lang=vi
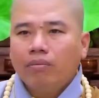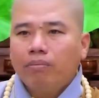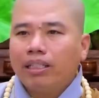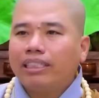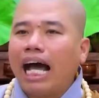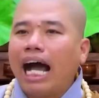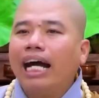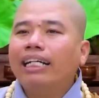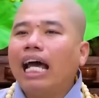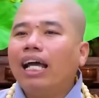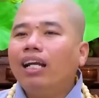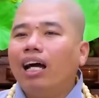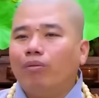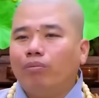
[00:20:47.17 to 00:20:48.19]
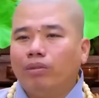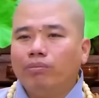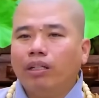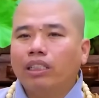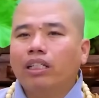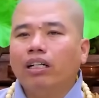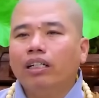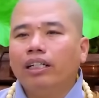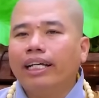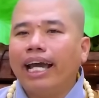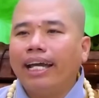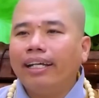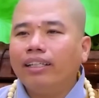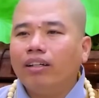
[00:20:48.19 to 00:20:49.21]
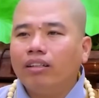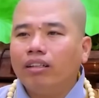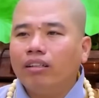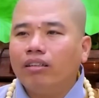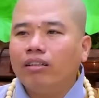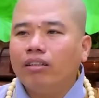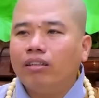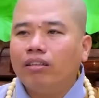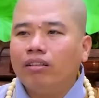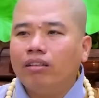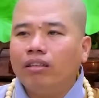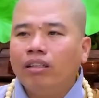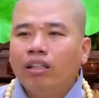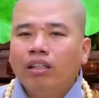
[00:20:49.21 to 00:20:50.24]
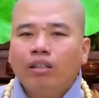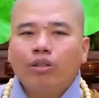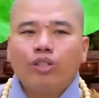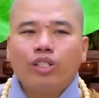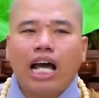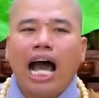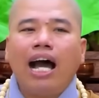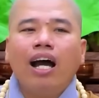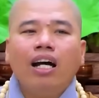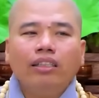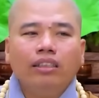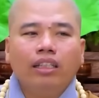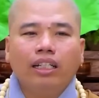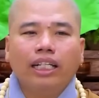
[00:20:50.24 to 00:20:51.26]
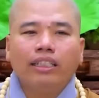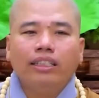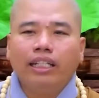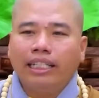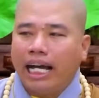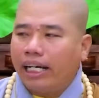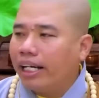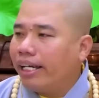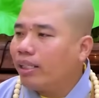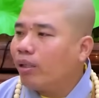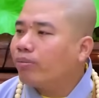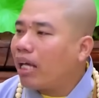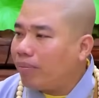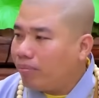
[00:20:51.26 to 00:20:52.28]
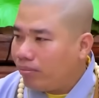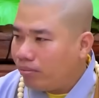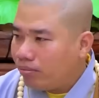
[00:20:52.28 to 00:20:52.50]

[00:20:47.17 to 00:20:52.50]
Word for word: mình tặng đáy lòng mình cười một cái cho nó xả hết những cái gì nặng nề trong tâm.